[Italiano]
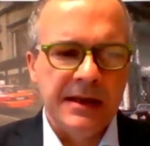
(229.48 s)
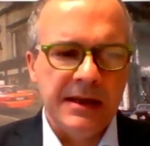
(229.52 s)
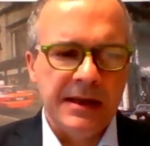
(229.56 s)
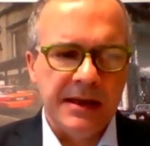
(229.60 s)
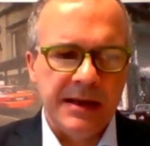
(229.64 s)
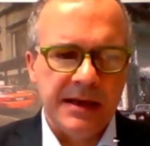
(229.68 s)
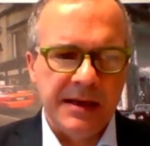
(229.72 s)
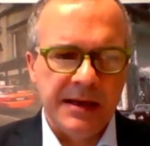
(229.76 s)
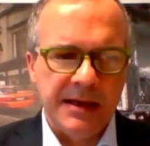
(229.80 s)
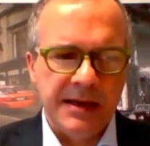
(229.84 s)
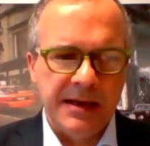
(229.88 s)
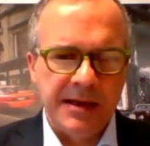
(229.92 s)

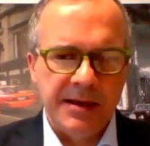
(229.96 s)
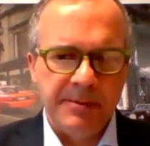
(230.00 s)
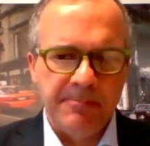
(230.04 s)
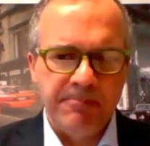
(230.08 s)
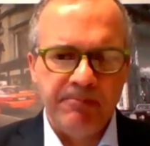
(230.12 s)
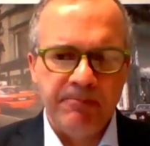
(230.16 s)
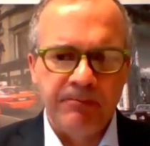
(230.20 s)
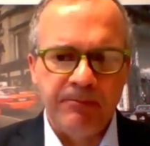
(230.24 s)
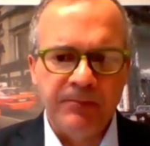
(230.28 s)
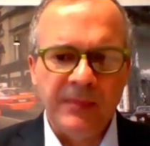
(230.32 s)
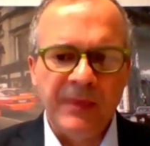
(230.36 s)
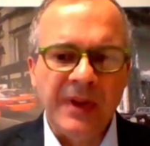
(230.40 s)
E,
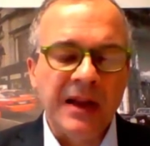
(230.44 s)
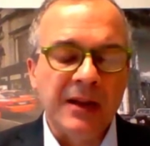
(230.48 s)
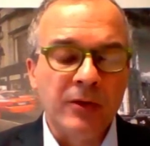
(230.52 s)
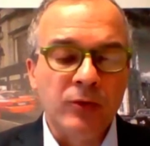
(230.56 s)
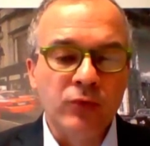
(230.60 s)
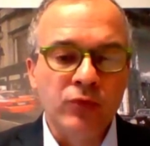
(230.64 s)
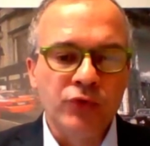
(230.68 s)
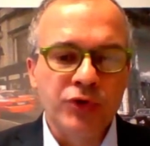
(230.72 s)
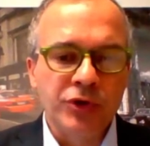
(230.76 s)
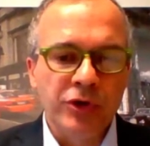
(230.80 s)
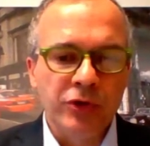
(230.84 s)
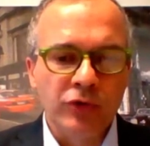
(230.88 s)
ehm, ad
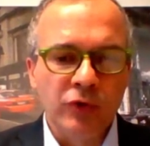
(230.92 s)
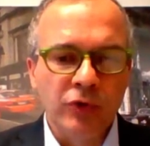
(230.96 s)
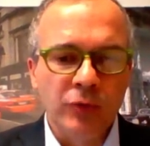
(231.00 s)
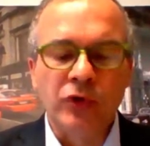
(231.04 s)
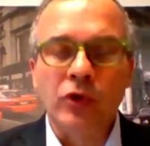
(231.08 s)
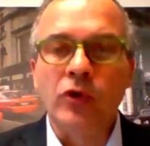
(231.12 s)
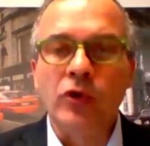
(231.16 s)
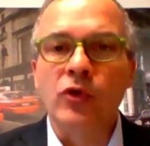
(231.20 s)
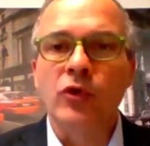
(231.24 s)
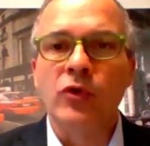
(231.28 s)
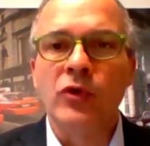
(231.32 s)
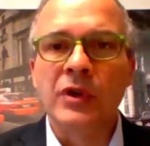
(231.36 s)
un certo
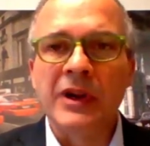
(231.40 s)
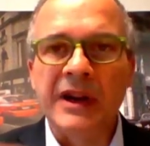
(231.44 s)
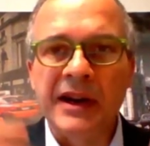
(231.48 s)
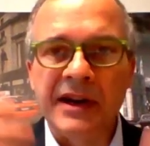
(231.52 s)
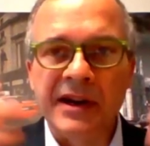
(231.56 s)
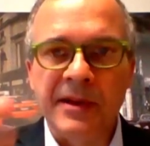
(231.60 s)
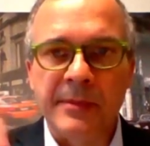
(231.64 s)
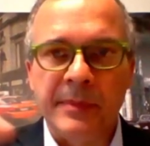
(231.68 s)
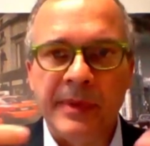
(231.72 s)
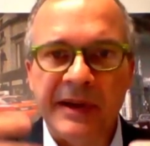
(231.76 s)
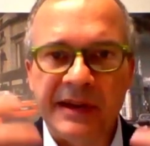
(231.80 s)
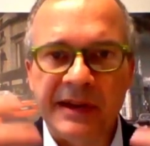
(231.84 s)
punto
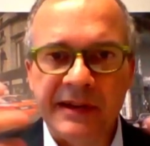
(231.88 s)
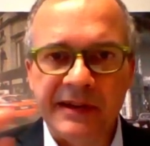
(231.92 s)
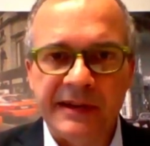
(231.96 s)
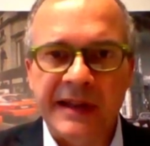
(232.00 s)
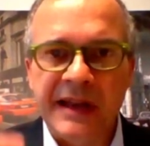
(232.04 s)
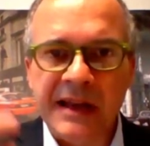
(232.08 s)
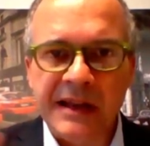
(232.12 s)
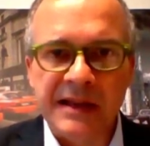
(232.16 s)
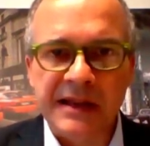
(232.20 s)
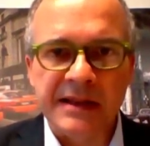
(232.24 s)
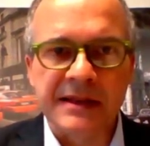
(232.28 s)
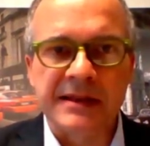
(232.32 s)
con la
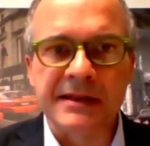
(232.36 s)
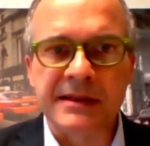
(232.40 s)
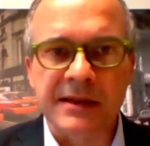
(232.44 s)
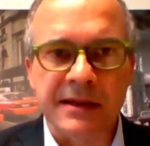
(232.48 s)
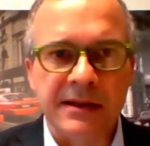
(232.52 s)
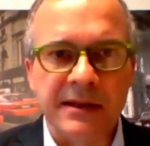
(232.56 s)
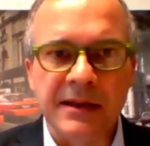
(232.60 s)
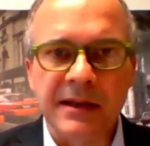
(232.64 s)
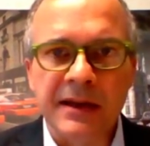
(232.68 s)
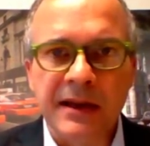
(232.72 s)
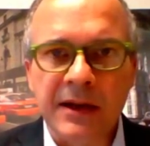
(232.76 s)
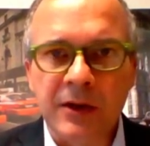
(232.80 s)
ripartenza
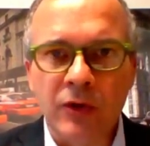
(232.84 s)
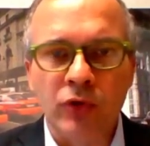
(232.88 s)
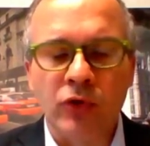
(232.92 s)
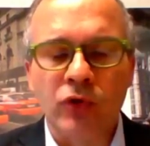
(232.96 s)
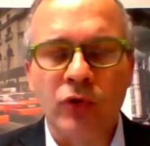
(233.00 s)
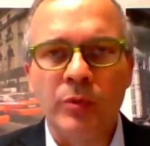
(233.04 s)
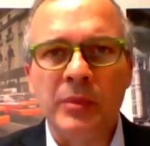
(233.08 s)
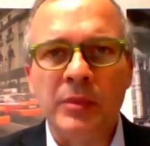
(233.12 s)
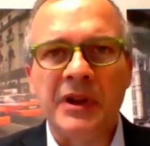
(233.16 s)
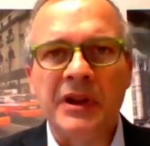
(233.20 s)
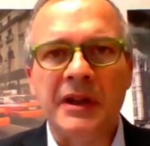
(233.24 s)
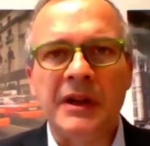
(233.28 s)

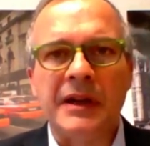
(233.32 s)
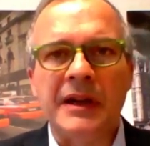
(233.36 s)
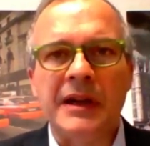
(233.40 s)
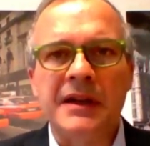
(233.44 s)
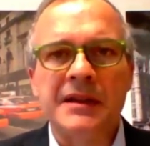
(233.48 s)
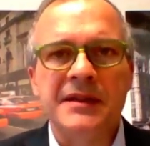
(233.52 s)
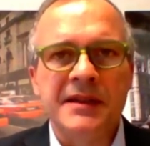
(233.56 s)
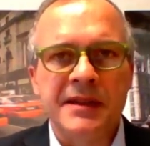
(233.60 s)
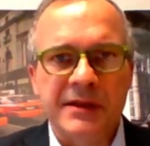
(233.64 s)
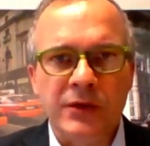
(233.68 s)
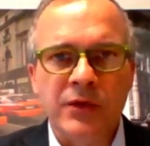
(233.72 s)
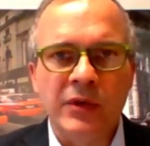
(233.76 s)
dell'economia si
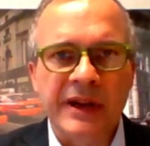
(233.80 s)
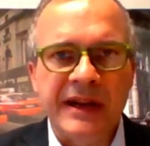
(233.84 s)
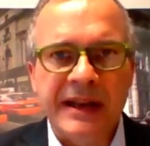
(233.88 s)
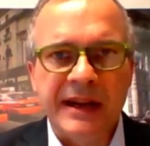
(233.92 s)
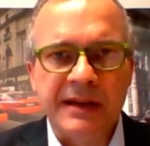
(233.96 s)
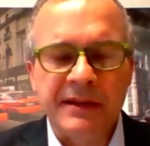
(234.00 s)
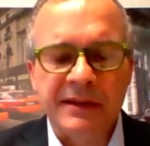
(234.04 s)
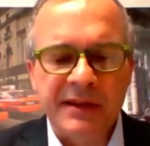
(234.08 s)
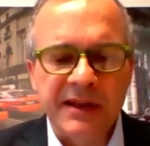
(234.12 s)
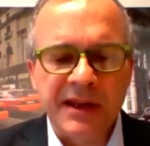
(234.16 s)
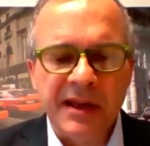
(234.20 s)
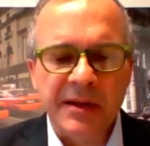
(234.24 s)
sono
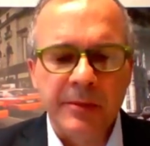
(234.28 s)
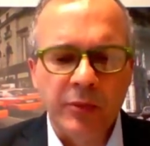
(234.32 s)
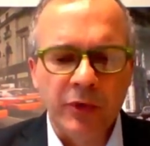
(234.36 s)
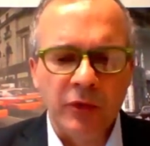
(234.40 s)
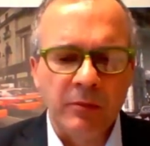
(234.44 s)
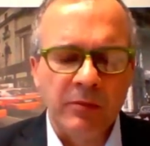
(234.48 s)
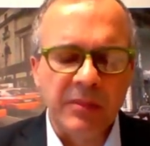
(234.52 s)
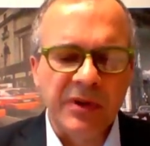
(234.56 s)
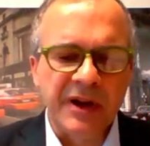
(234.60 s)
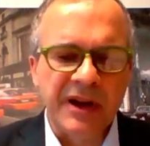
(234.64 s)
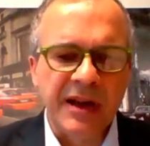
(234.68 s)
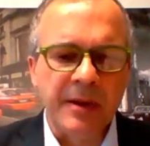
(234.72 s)
creati dei
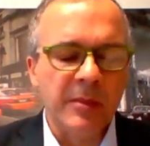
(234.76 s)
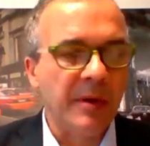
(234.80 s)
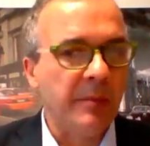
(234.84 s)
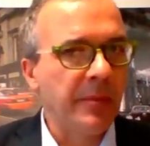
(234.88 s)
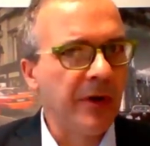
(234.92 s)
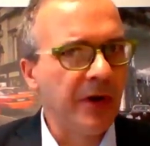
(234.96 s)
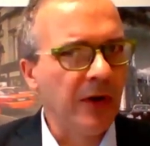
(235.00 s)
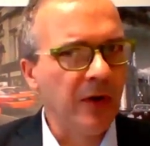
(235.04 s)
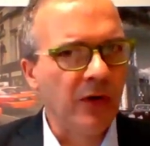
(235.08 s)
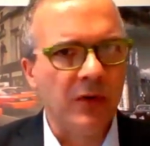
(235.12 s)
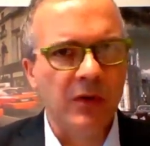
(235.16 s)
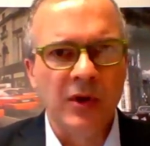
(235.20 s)
problemi,
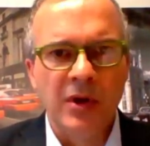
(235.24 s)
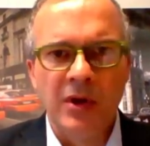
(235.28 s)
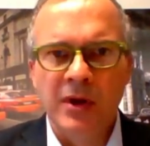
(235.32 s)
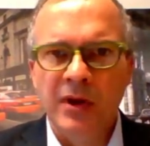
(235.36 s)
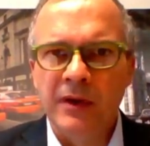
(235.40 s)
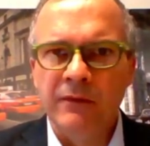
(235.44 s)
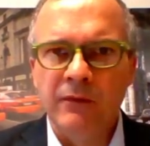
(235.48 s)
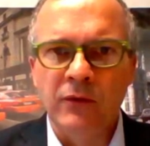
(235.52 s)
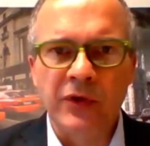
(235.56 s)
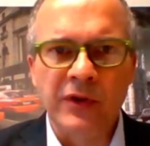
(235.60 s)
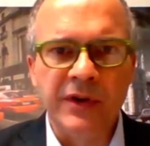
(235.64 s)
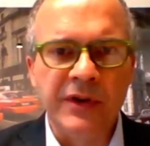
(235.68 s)
però
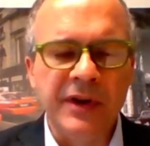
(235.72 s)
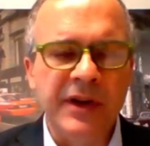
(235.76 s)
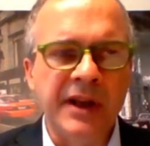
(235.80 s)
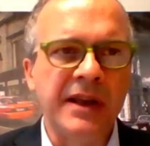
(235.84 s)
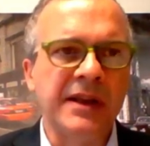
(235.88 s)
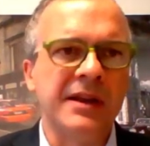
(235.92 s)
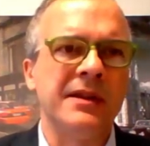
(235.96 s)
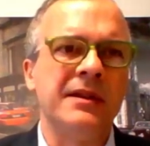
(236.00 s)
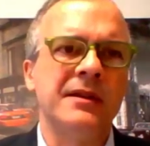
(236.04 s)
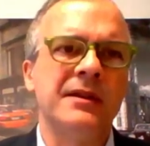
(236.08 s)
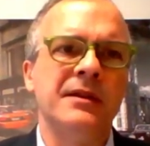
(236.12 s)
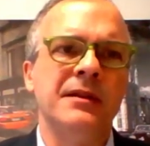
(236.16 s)

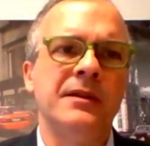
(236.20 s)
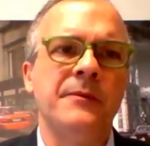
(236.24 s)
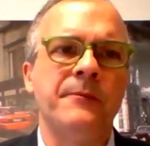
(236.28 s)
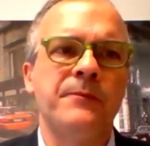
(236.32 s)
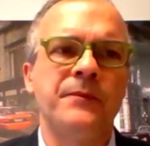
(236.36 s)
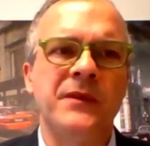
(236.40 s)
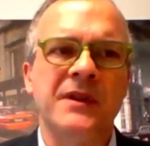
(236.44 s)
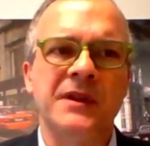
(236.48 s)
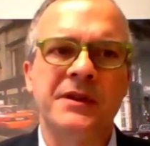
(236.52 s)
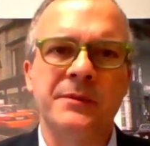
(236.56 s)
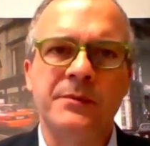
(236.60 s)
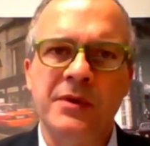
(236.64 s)
vorrei eh,
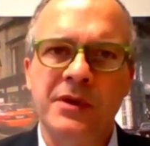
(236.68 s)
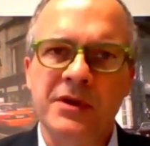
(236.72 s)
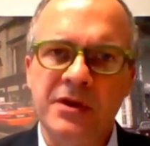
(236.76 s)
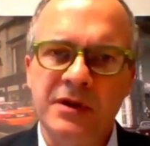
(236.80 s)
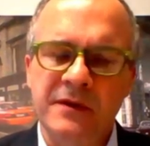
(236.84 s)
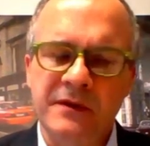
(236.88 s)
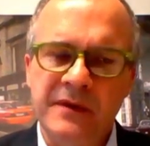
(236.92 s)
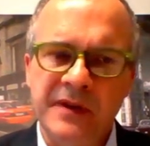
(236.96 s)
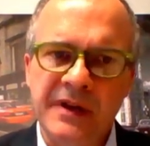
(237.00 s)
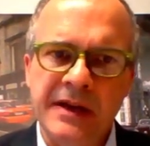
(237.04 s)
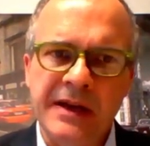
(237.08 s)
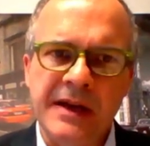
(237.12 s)

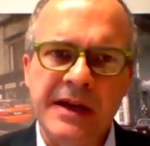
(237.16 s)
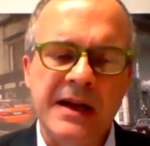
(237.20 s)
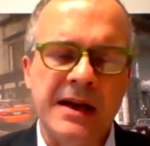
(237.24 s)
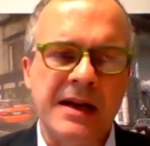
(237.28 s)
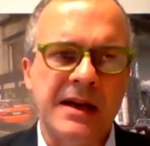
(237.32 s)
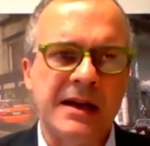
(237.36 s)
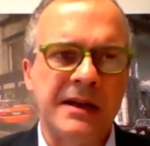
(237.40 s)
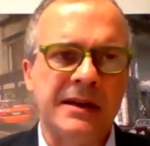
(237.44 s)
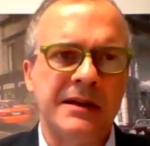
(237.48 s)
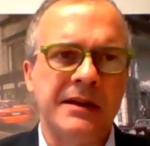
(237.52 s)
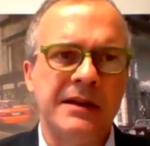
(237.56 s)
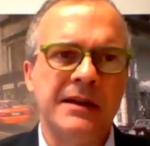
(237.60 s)

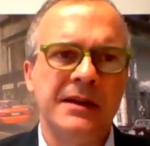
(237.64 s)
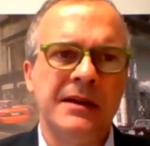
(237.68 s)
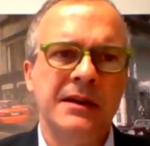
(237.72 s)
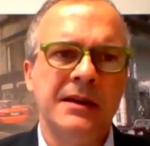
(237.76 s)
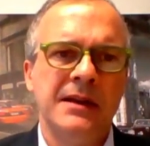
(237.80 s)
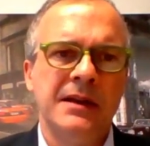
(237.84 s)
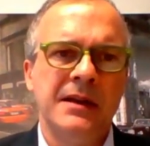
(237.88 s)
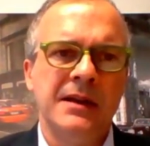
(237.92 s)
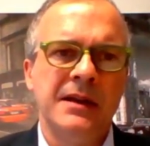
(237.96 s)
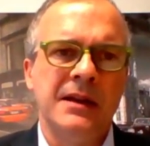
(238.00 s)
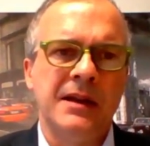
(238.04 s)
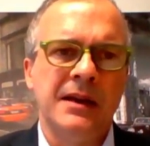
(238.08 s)

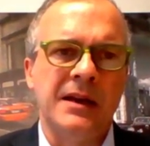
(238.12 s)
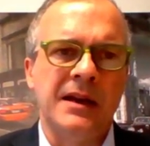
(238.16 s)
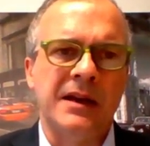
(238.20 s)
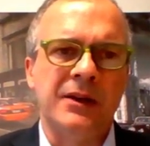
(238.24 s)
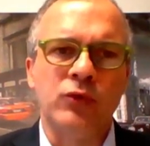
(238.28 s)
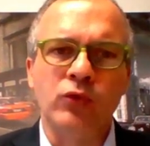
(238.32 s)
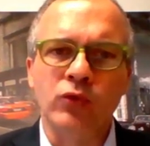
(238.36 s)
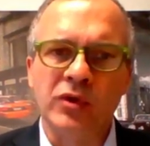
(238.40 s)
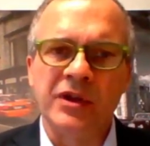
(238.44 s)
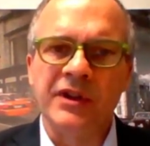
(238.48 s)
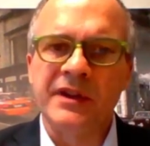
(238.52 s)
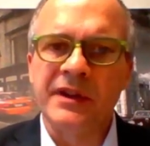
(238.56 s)
specificare a
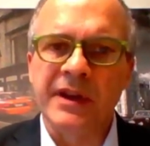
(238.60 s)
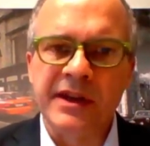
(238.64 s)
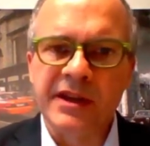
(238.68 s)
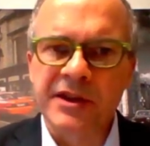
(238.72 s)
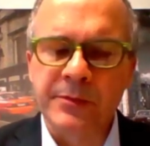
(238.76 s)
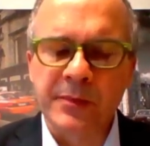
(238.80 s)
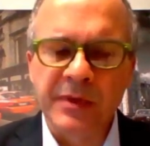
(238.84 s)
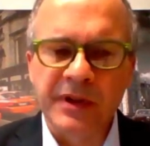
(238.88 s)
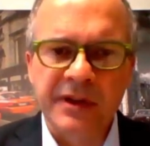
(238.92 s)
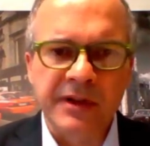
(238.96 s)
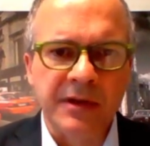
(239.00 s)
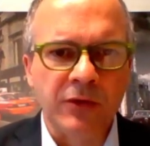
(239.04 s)
tutti i
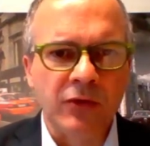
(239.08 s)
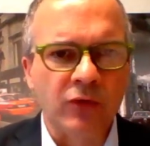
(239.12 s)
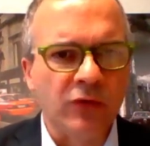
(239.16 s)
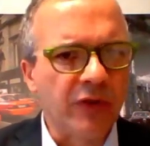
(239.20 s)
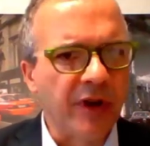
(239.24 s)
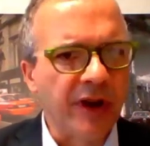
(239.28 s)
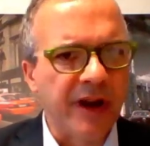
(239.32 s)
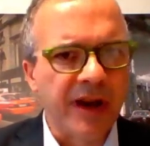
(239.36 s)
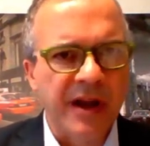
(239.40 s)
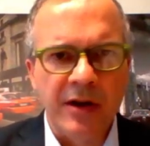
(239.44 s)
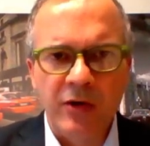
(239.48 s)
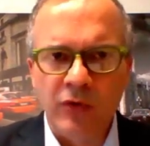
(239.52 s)

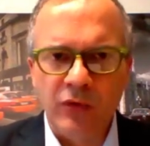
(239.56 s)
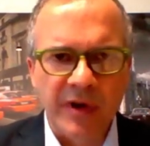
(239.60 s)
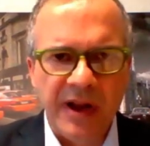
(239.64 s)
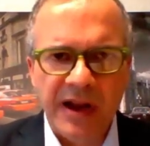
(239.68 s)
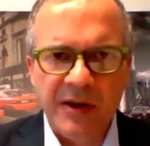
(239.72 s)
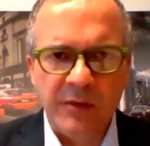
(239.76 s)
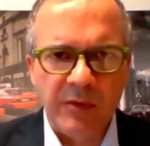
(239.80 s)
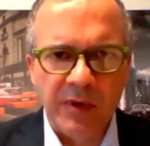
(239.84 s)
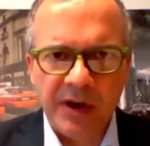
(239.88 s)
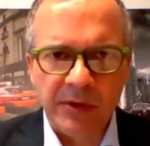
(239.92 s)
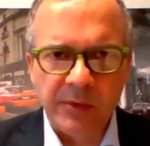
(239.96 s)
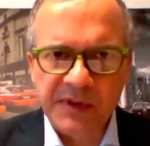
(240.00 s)
telespettatori che non è
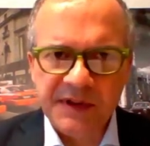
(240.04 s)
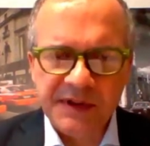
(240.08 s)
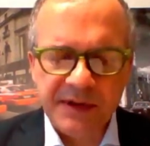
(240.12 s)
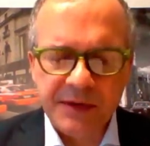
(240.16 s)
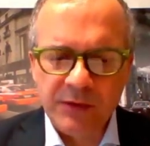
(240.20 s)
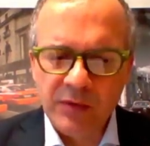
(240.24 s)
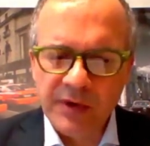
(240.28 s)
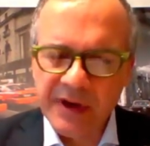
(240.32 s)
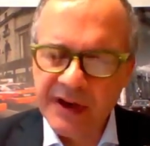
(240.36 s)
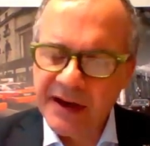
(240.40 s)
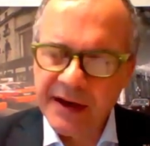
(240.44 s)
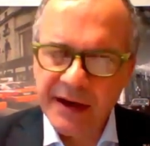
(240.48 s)
una
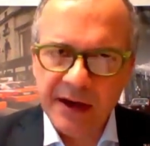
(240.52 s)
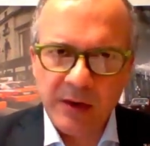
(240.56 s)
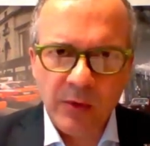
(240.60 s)
questione che